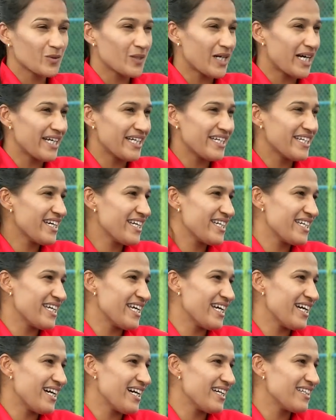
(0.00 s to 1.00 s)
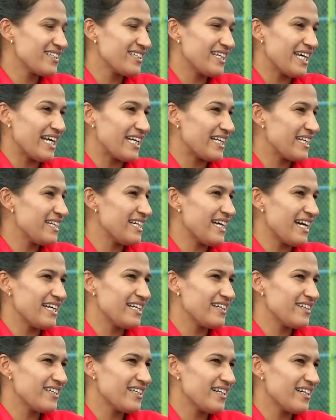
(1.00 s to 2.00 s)
को आइडिया नहीं है आई थिंक एटी
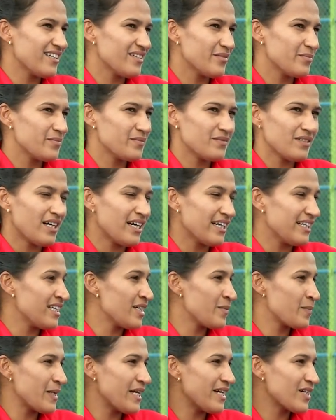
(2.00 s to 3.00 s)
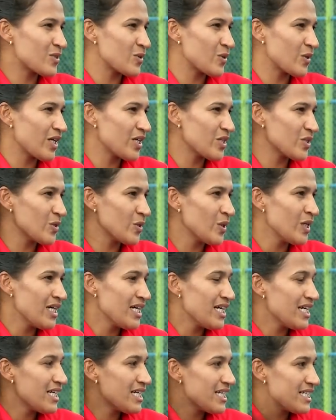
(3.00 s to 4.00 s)
नाइन्टी या हंड्रेड प्लेयर्स होंगे जो
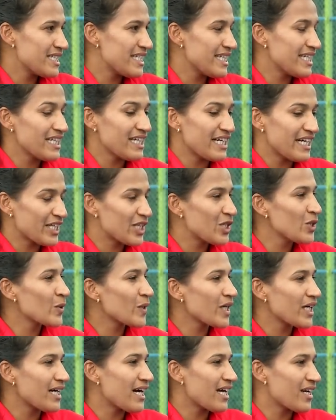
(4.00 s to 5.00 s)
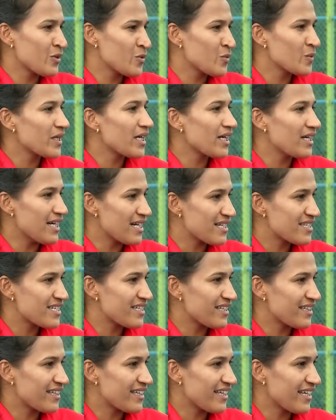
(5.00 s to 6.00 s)
जिन लड़कियों के कारण उनके घर
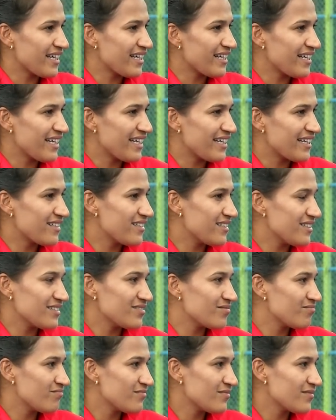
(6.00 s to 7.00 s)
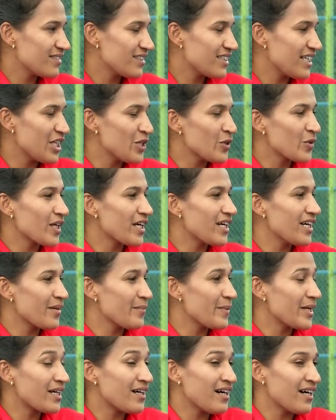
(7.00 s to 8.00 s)
चलते हैं लाइक कईयों के घर
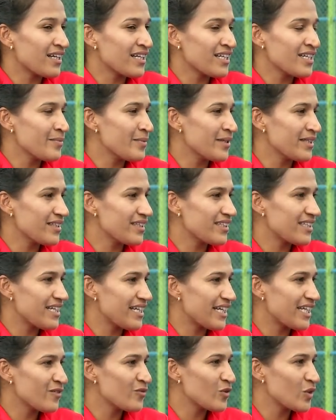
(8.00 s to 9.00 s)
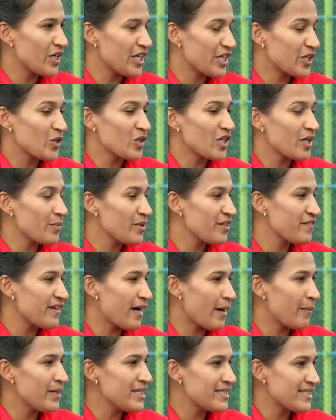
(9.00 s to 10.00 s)
में खाना नहीं बनता था लेकिन वो लड़कियों ने अपनी
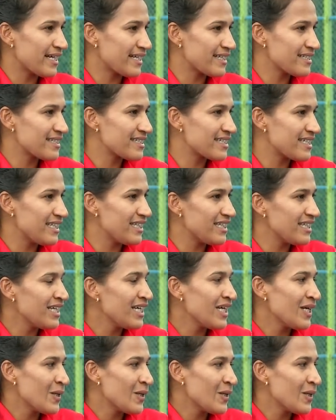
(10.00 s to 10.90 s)
फैमिली सेटल्स की